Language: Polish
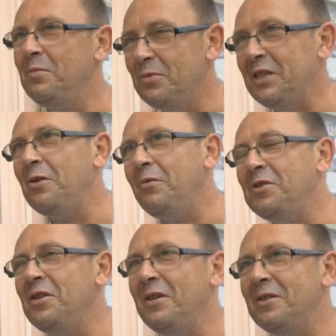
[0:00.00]
przez to
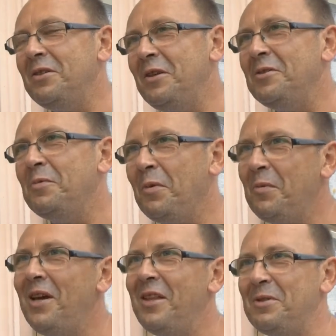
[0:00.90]
właśnie nasze znaczy, gniezdo
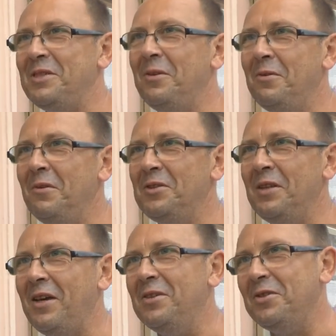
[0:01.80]
pomijane, przez to właśnie
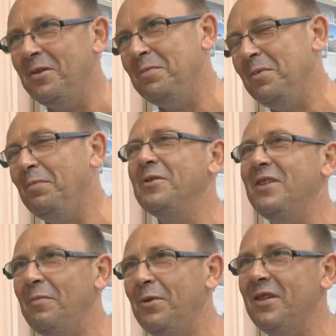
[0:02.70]
takie, że
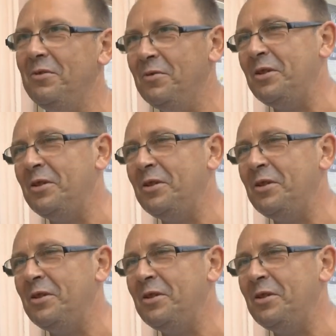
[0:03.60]
Poznań, Poznań,